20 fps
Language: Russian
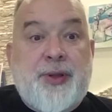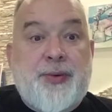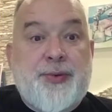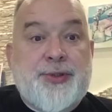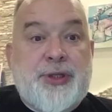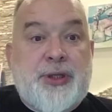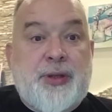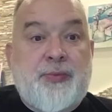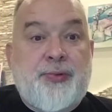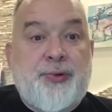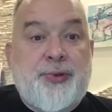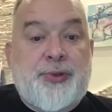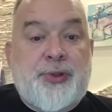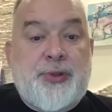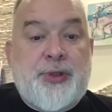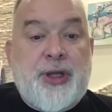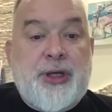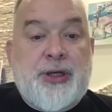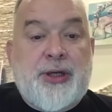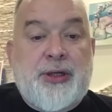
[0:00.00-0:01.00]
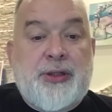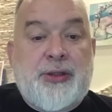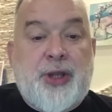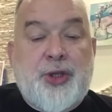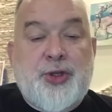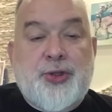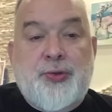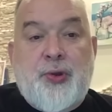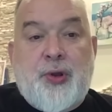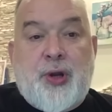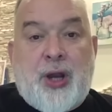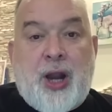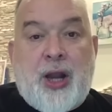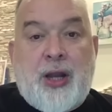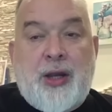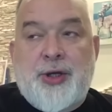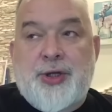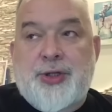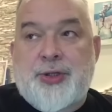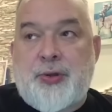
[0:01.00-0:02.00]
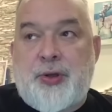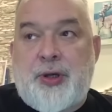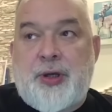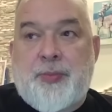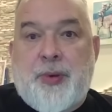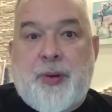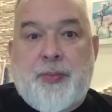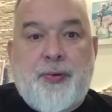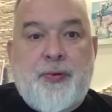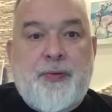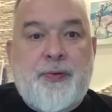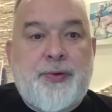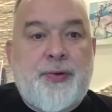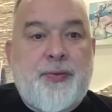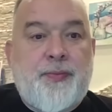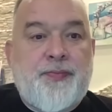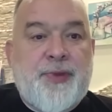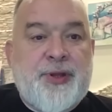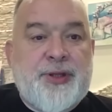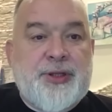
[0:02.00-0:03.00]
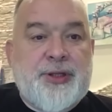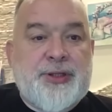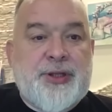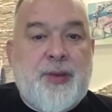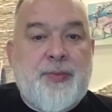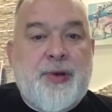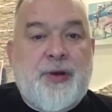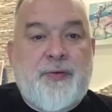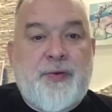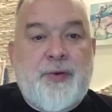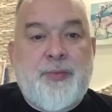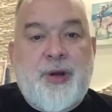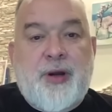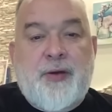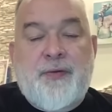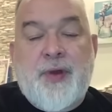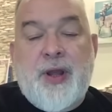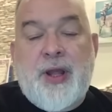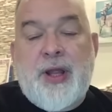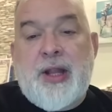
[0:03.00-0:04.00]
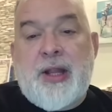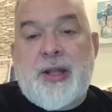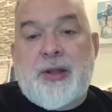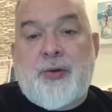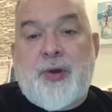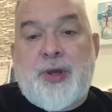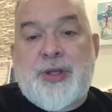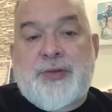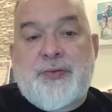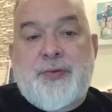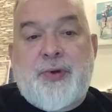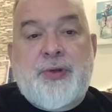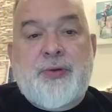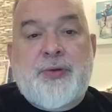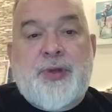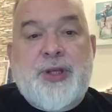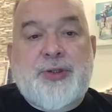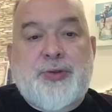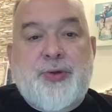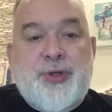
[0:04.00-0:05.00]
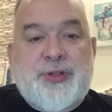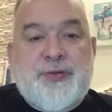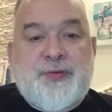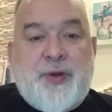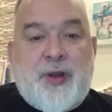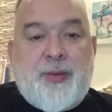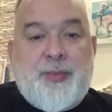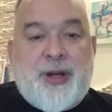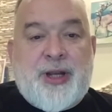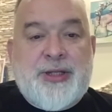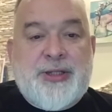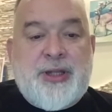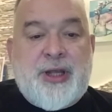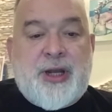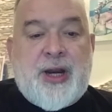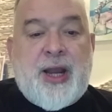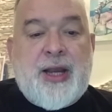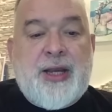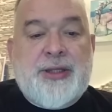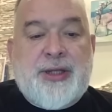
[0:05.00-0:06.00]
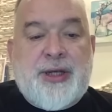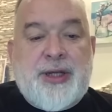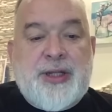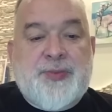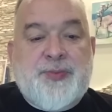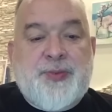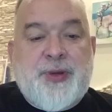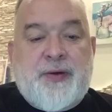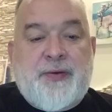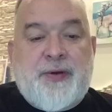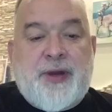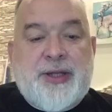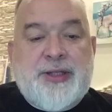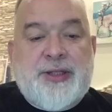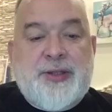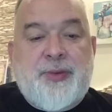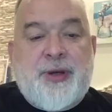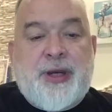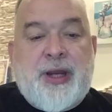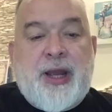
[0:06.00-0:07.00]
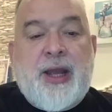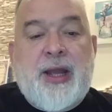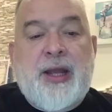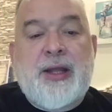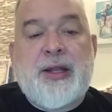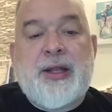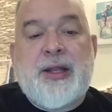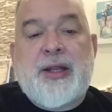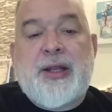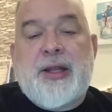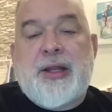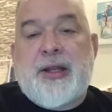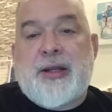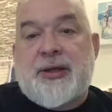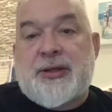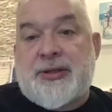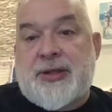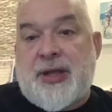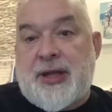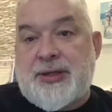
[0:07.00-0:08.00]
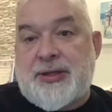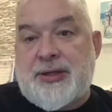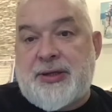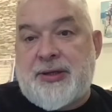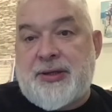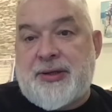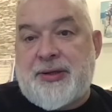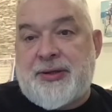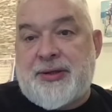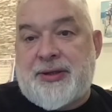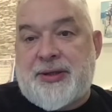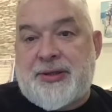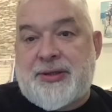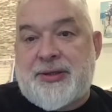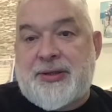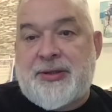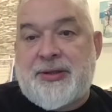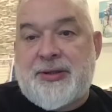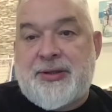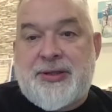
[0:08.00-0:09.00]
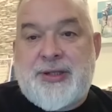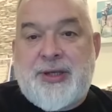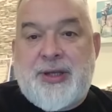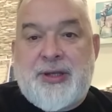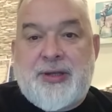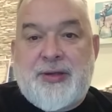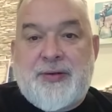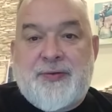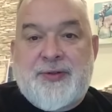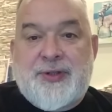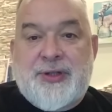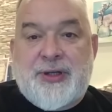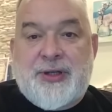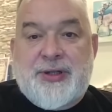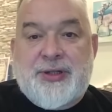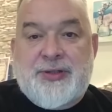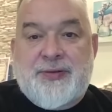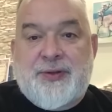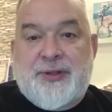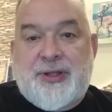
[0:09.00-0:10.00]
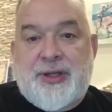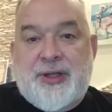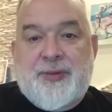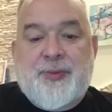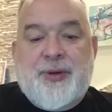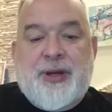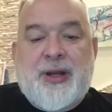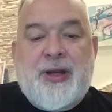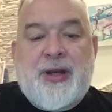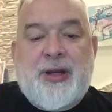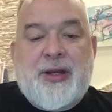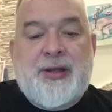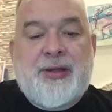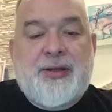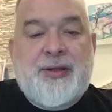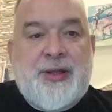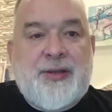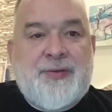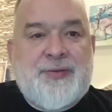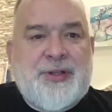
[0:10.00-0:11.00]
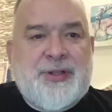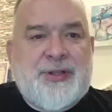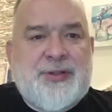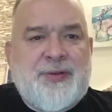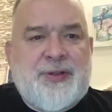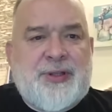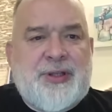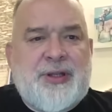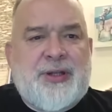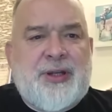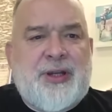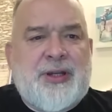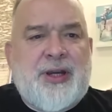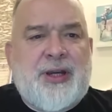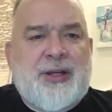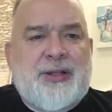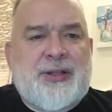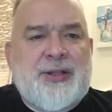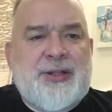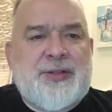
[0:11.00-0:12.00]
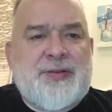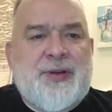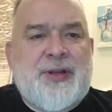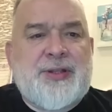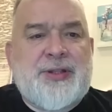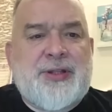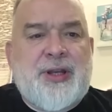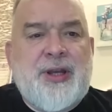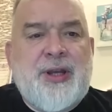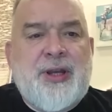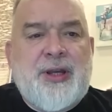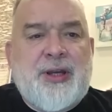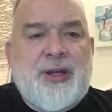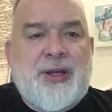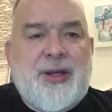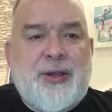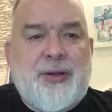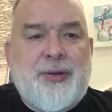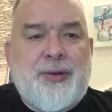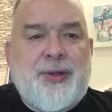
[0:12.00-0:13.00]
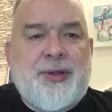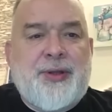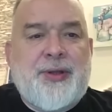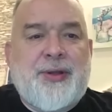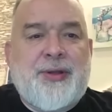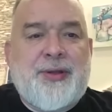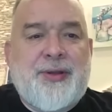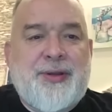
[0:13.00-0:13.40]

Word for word: потому что там будет некое ночное ралли, что ли, по поводу этих самых выборов. Ну а сегодня у нас тоже своеобразное ралли, 31 октября. Кстати, этот День всех святых, правильно? День всех святых, или как это называется? Хэллоуин.